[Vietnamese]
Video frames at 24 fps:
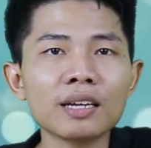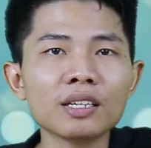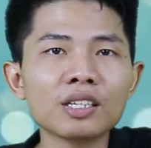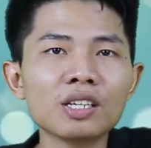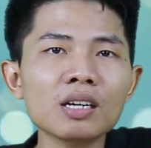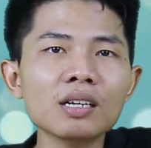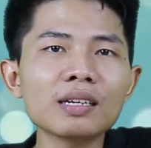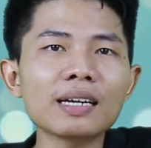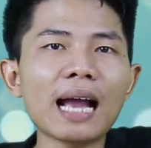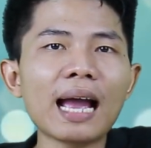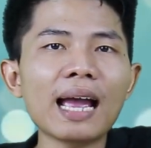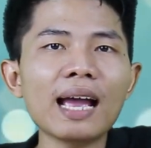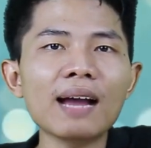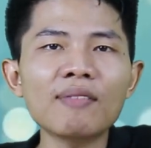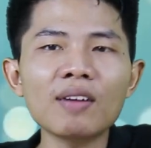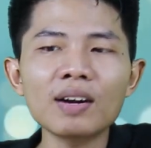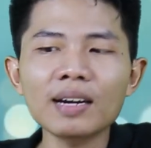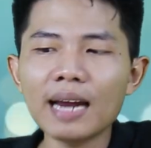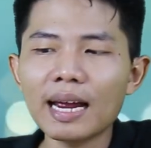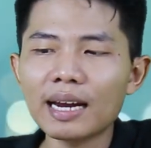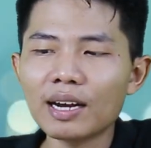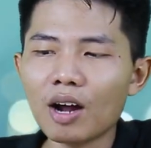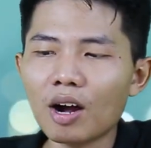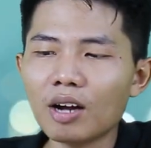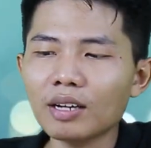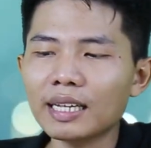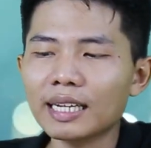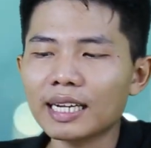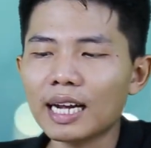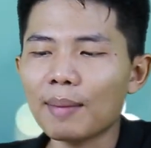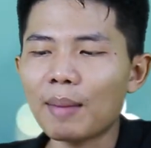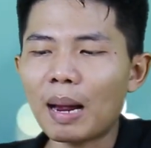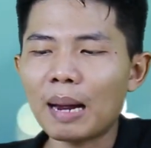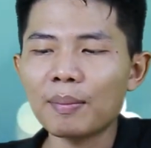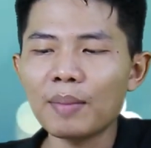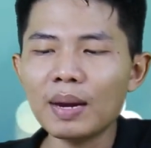chưa kể ở vấn đề đó thì
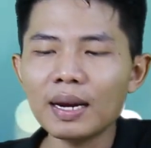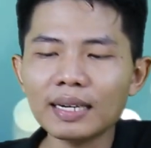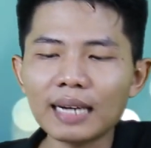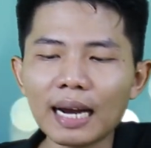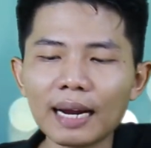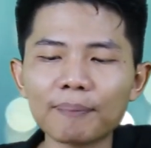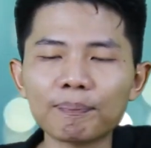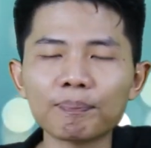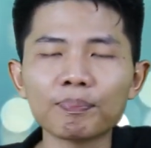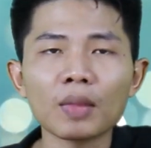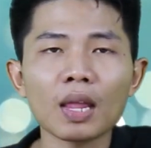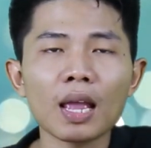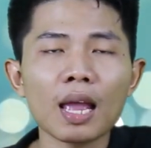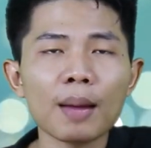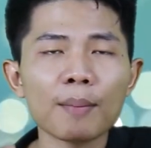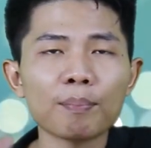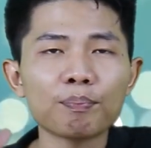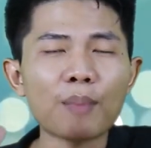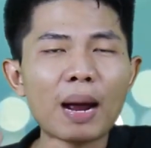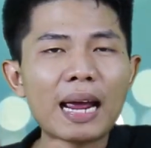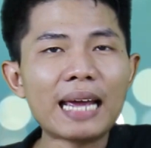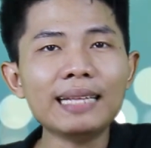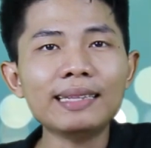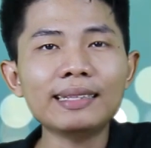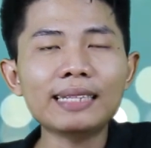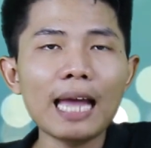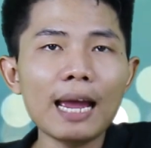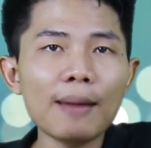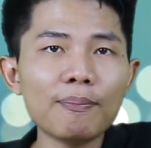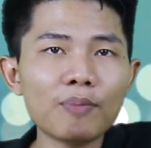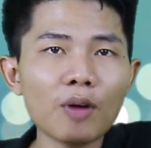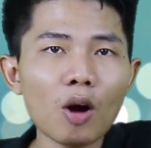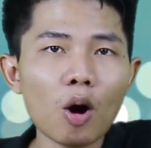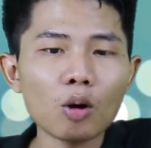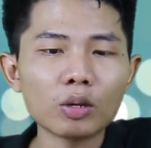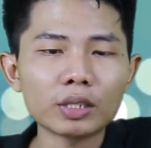các bạn biết rằng
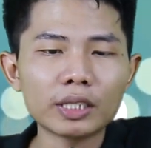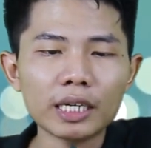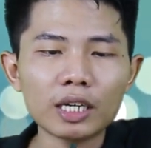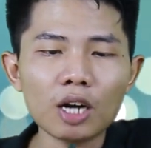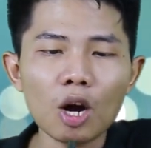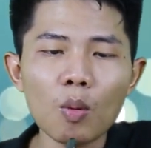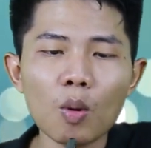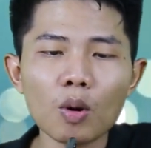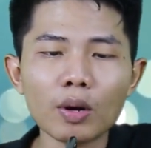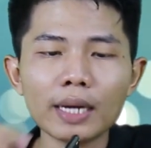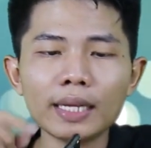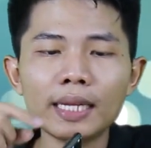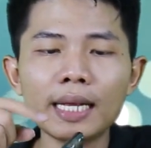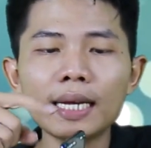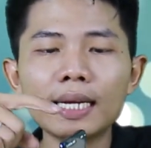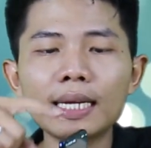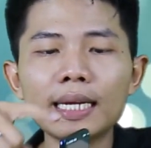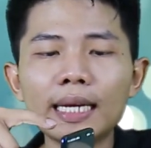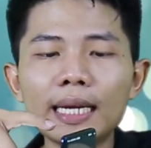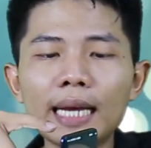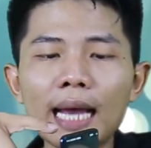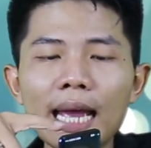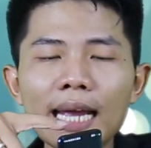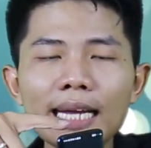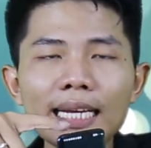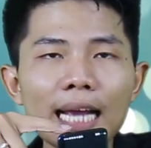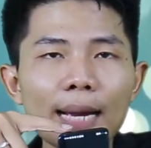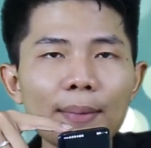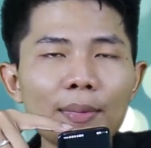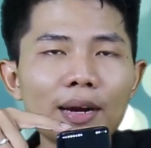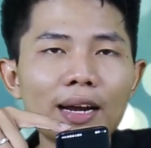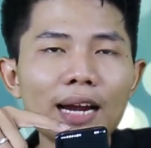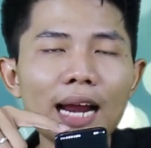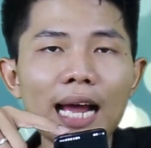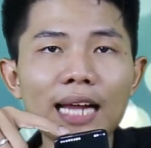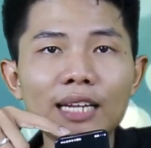7T Pro sẽ có một cái thiết kế
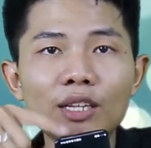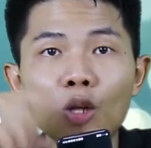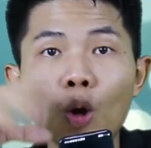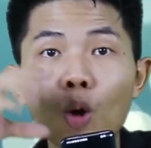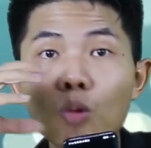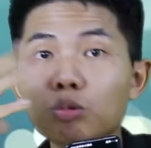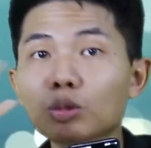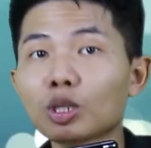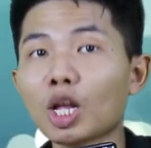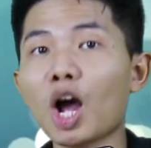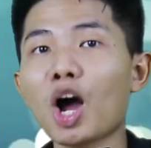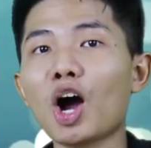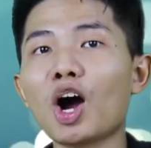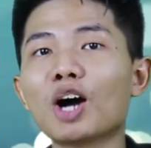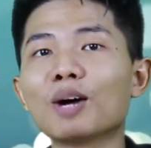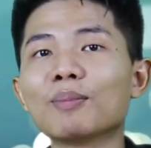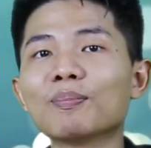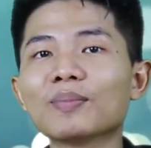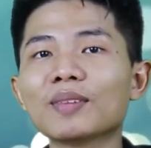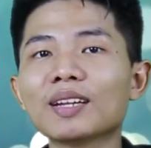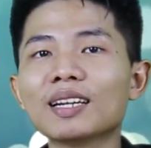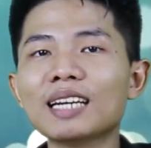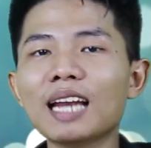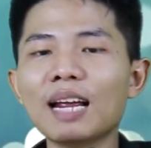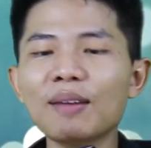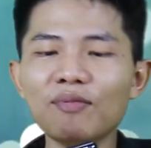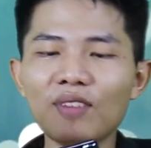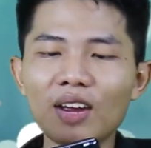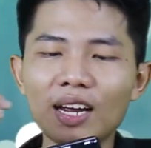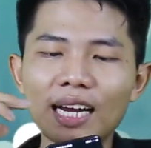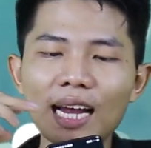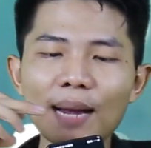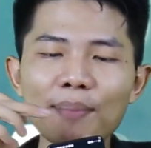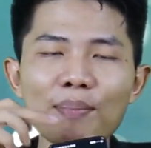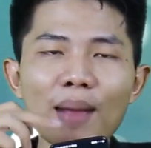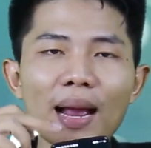camera thụt thò nên
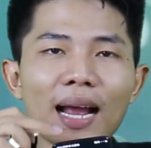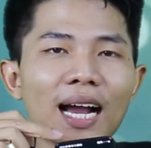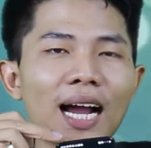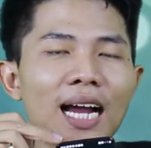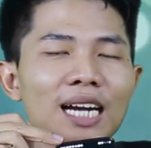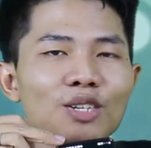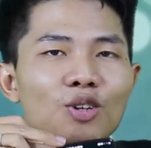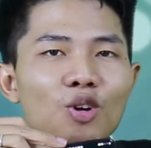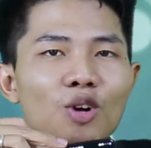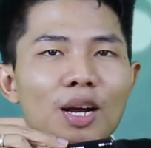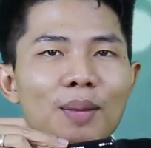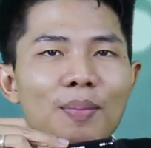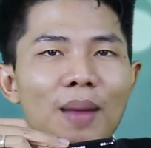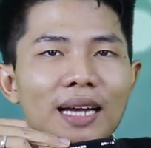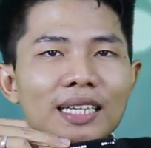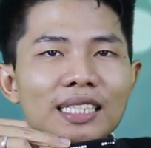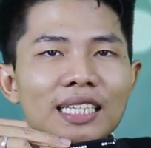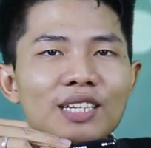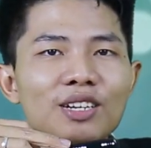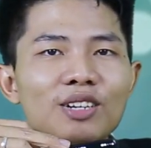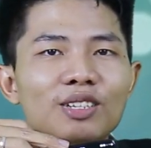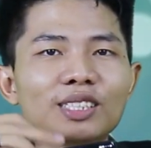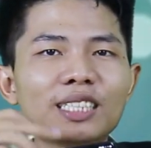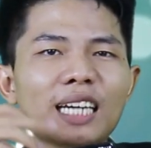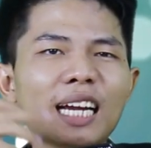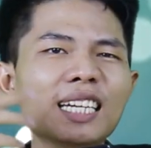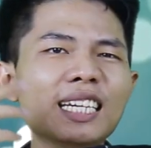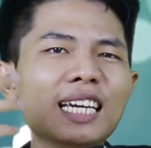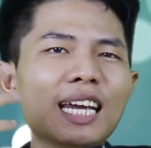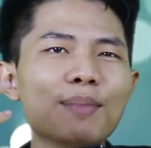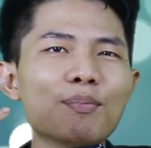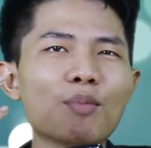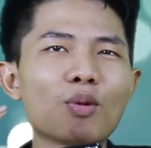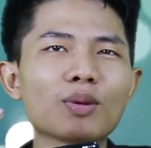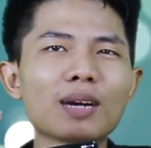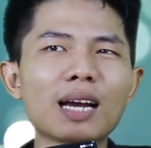việc các màn hình của các bạn sẽ được trải
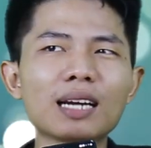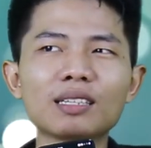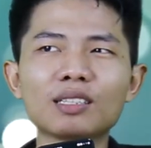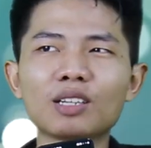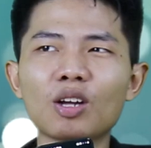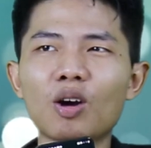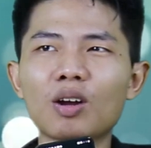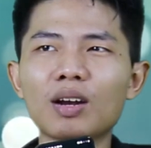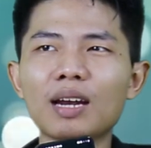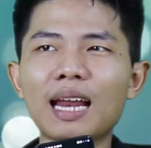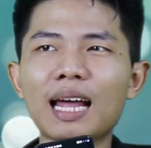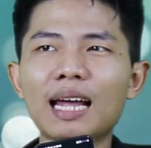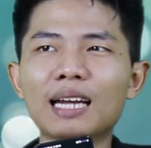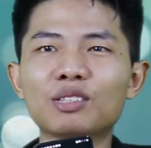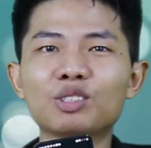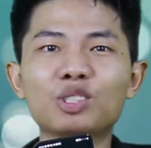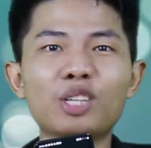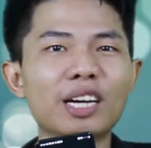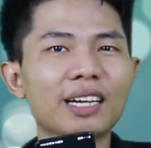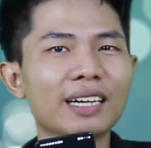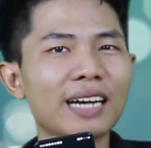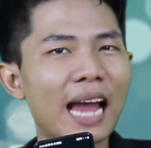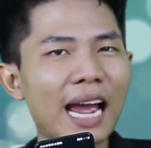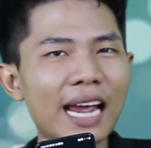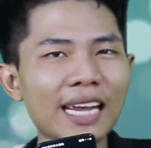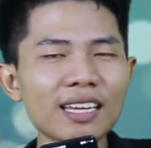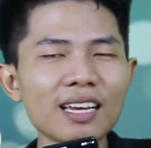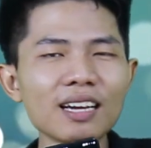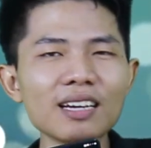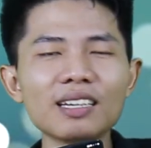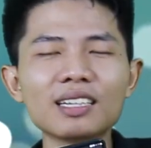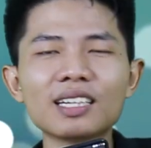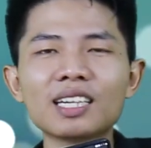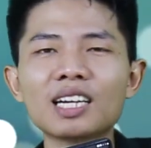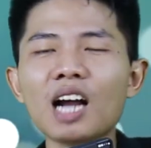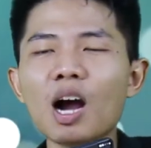nghiệm một cách gọi là triệt để
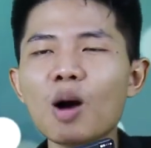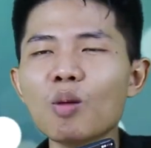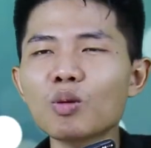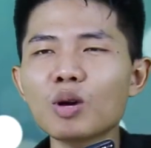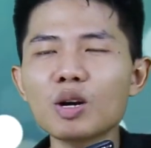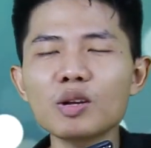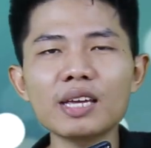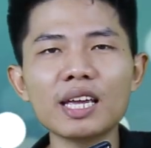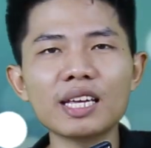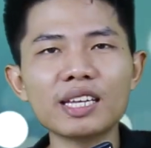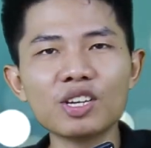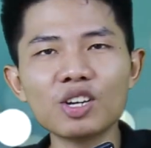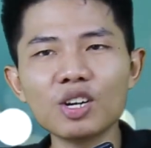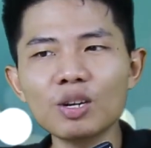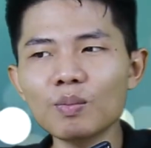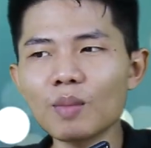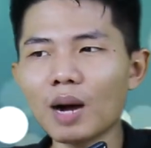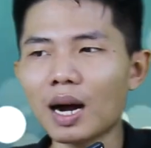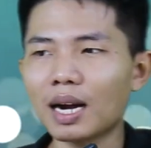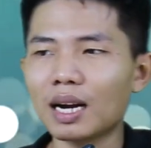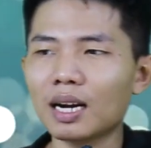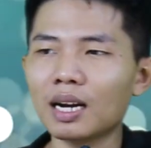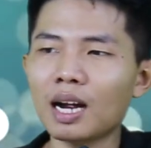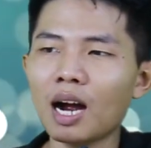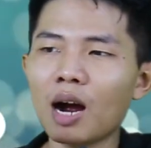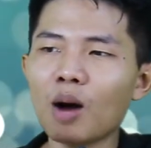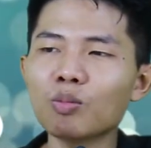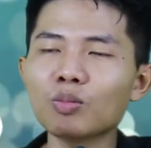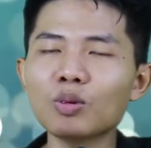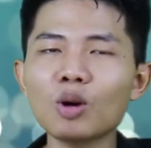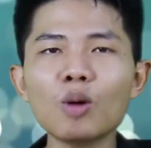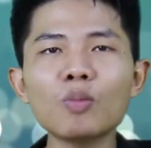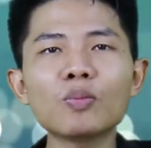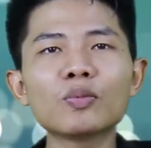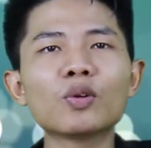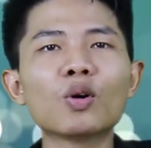nhất, không có gì dướng bận, không
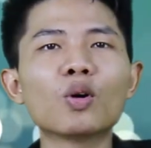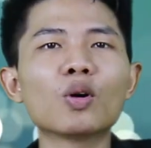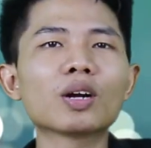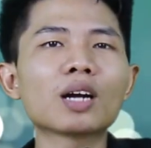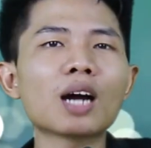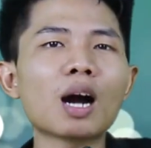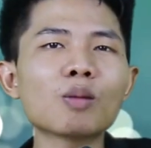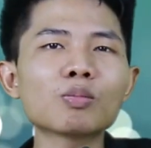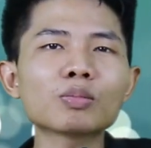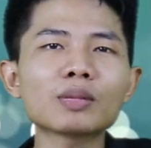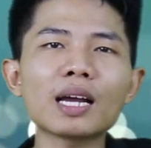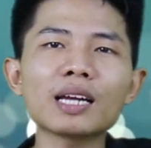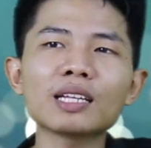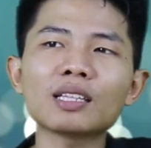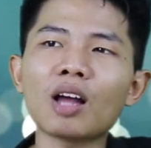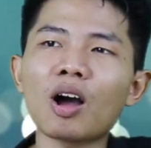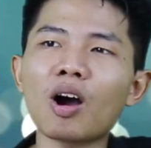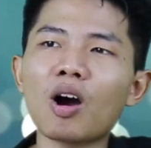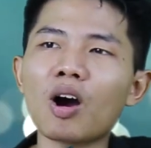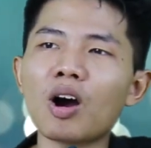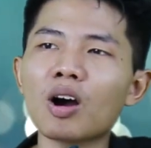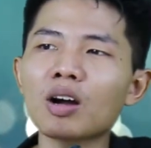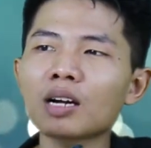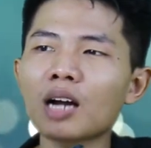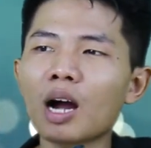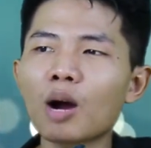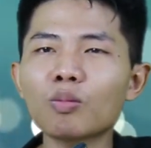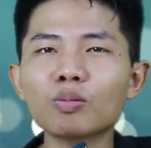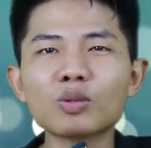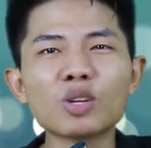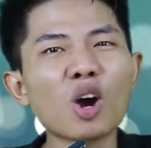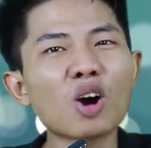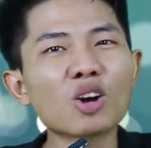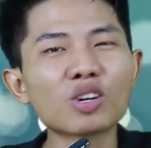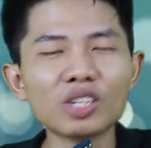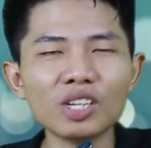nốt ruồi, không tay thỏ, không
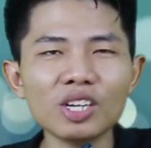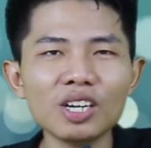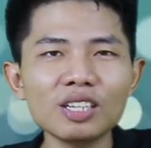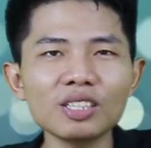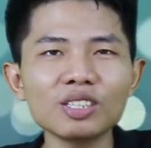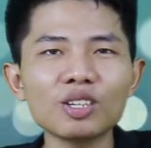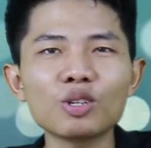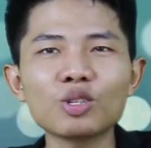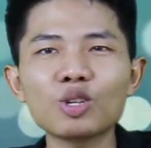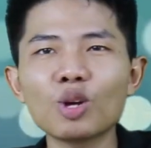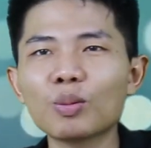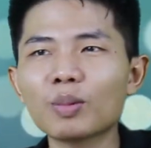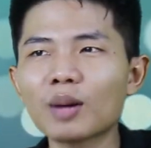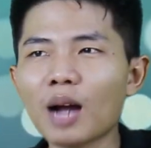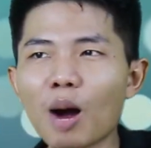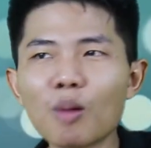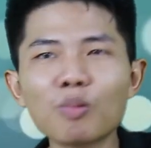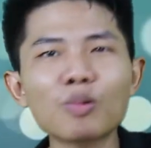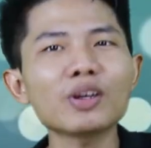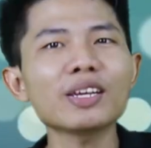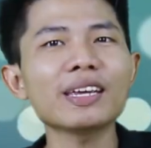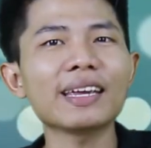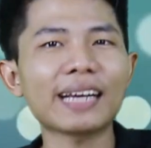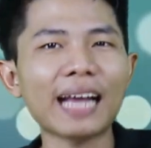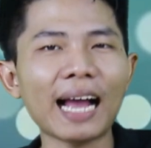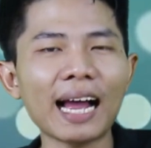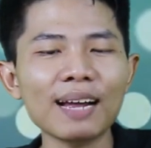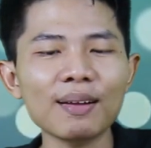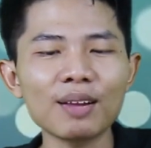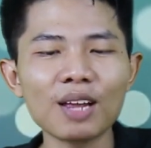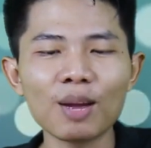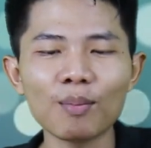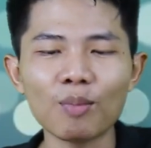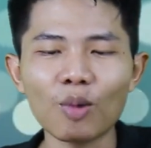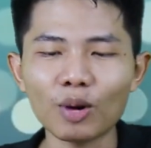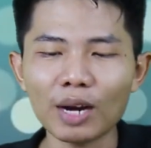giọt nước, nói chung không có gì cả.
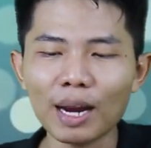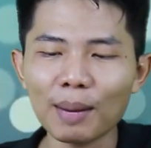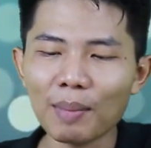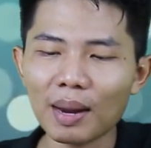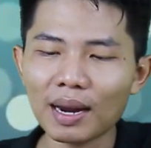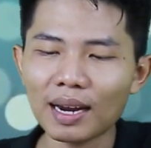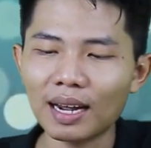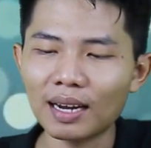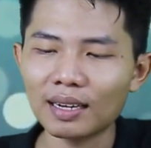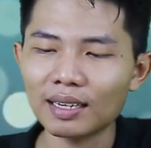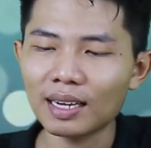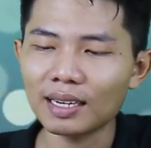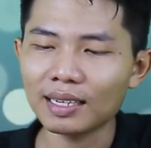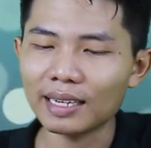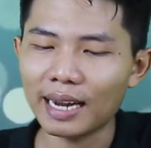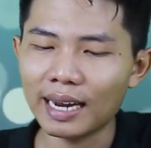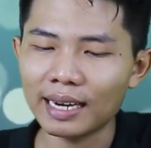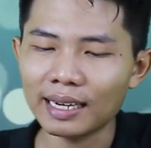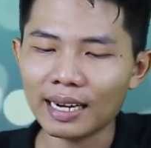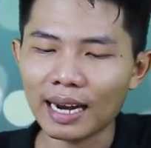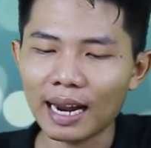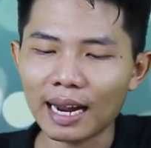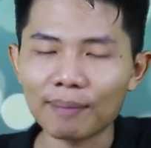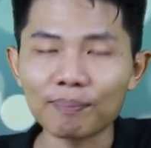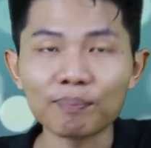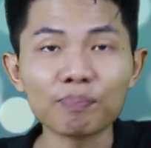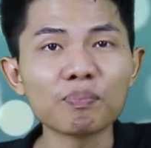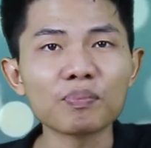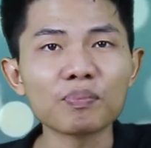Một cái màn hình Danh nghĩ rằng